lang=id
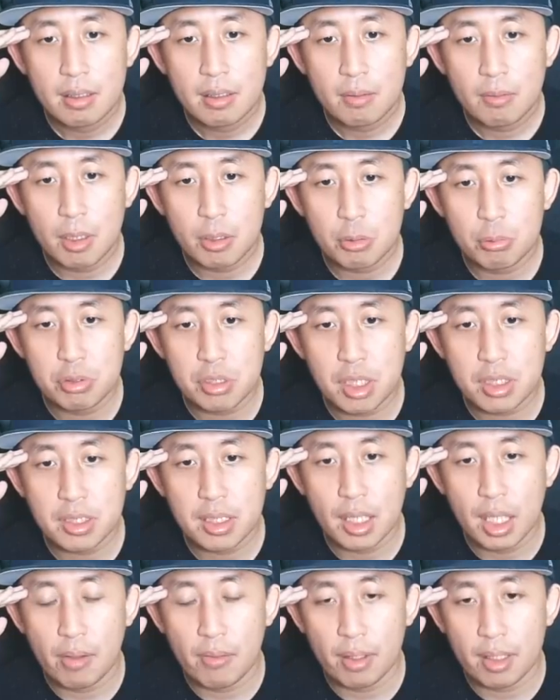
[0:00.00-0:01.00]
wah susah
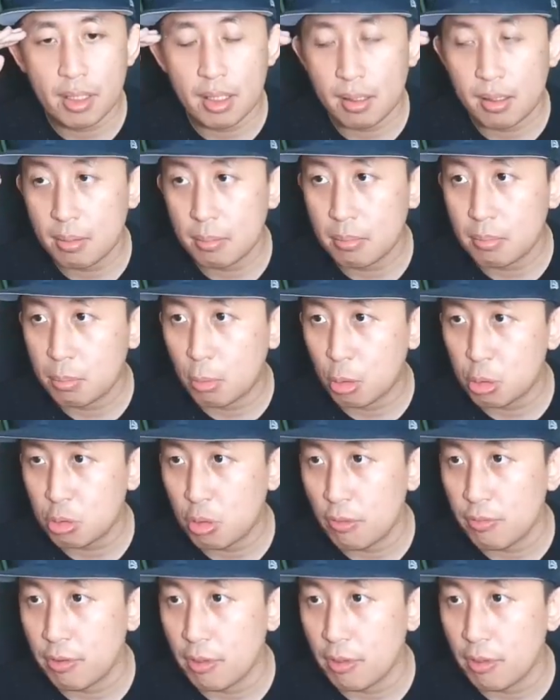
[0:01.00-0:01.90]
sih lawannya Moskov